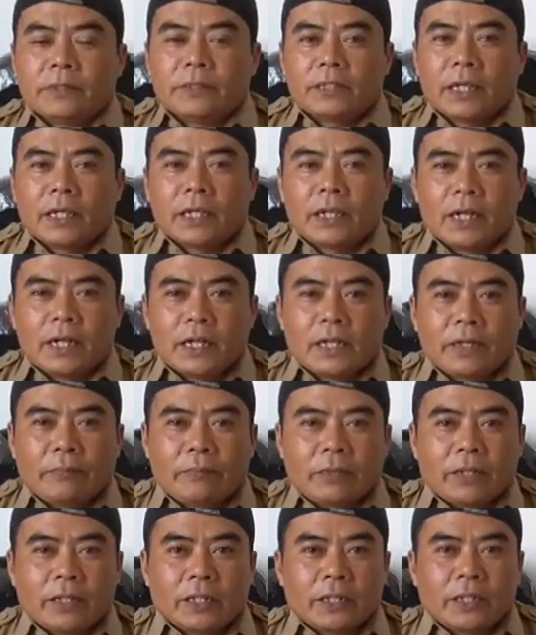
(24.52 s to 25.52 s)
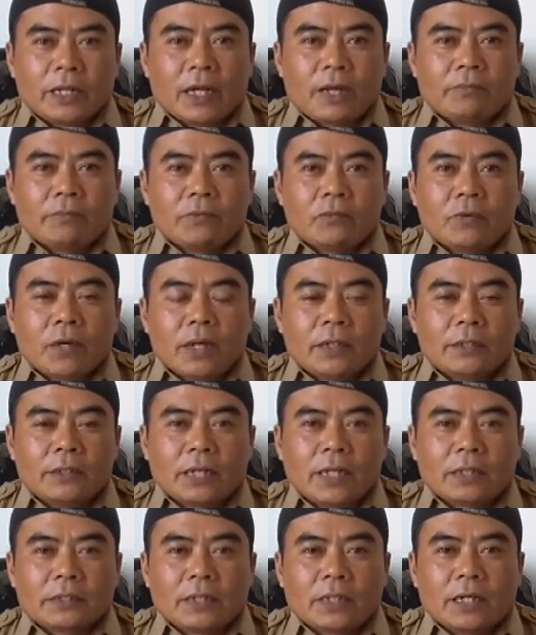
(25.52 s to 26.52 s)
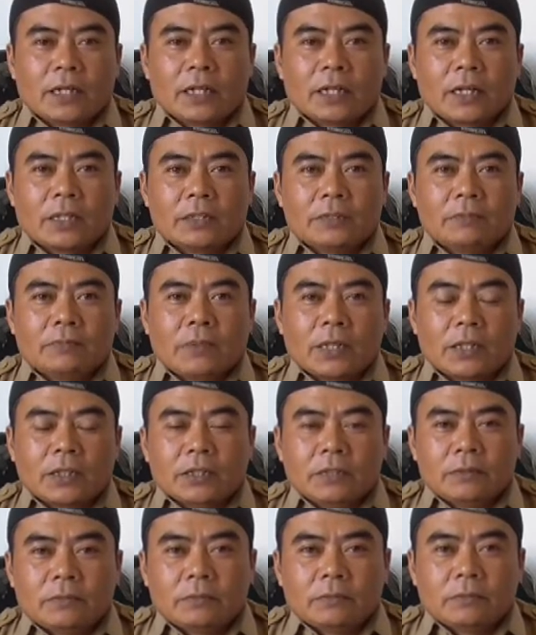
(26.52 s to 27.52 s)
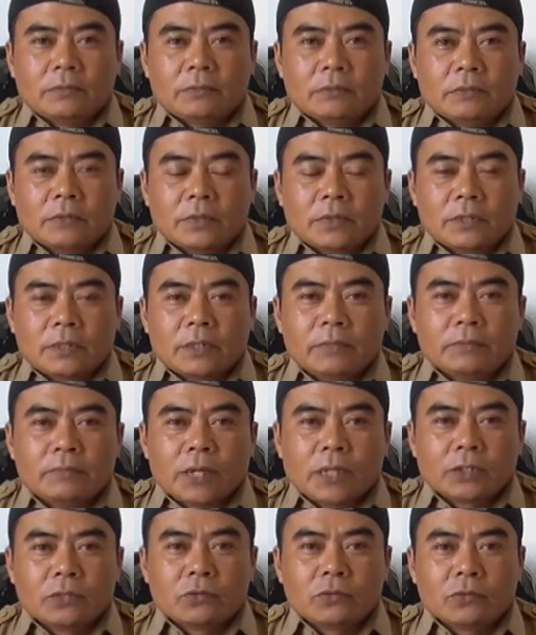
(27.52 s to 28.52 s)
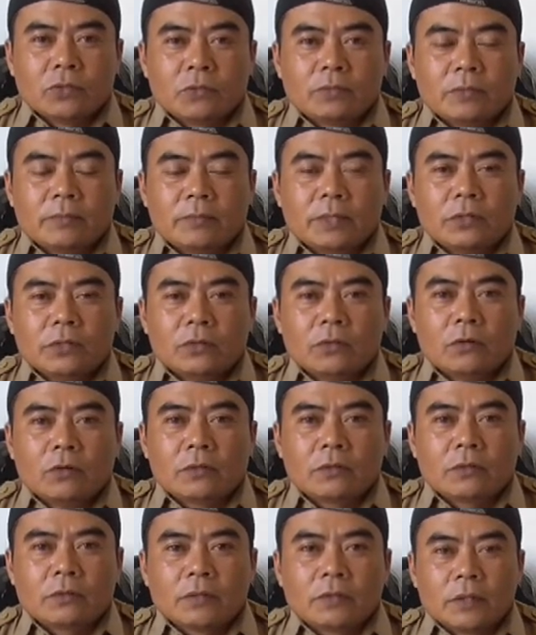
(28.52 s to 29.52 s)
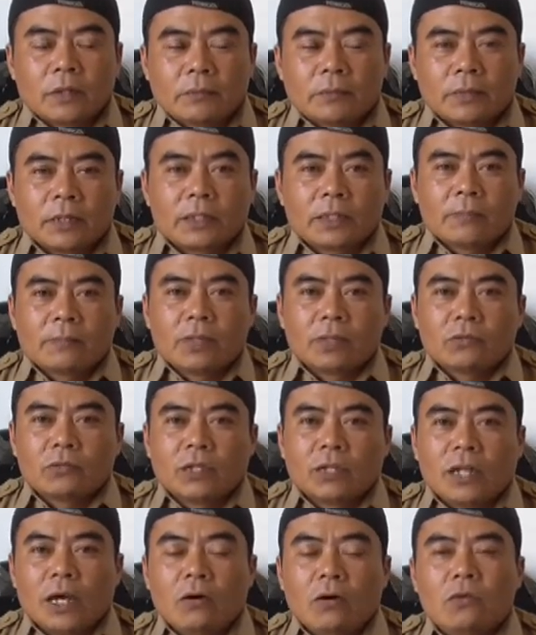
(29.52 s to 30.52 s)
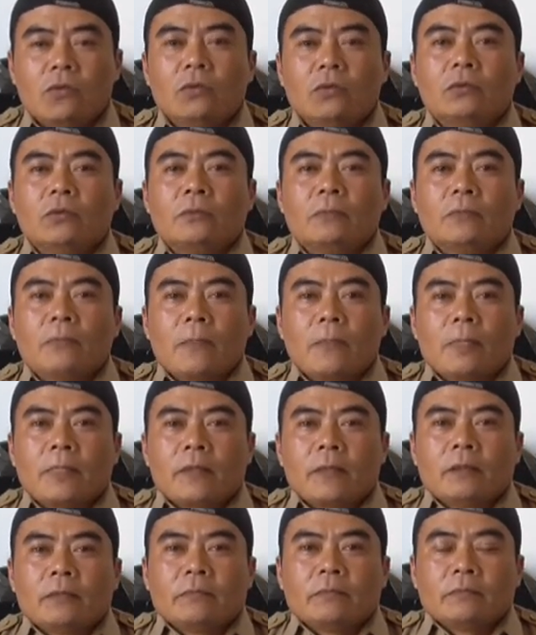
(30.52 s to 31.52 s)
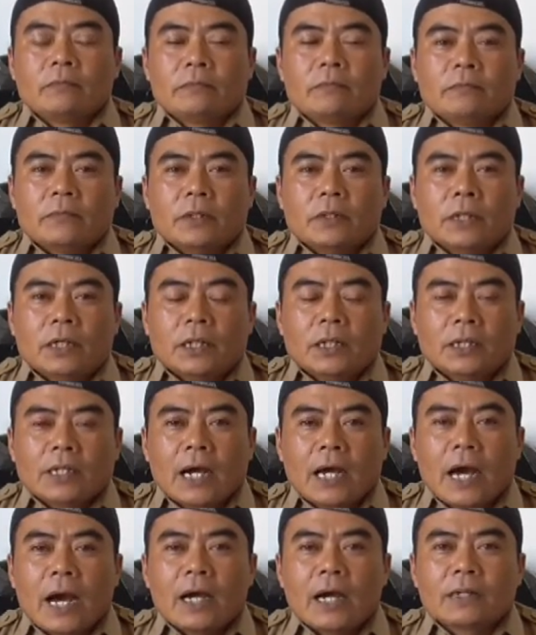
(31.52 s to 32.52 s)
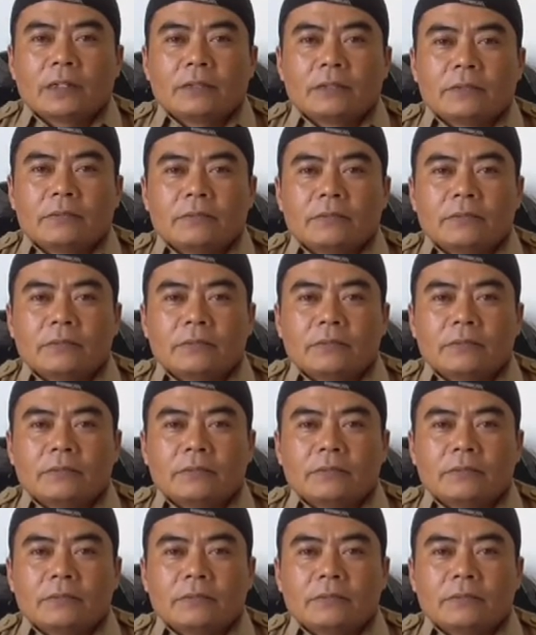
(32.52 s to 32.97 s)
pencairan ADPD tahap 2 dilaksanakan infrastruktur berbentuk pertama rutilahu uh, gang